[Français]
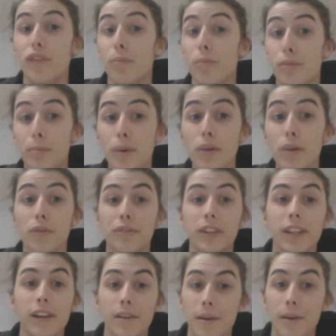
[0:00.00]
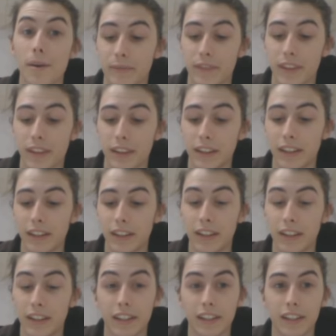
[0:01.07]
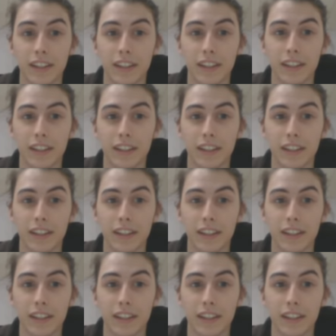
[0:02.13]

fais plus peur au final. Bah ouais, c'est ça qui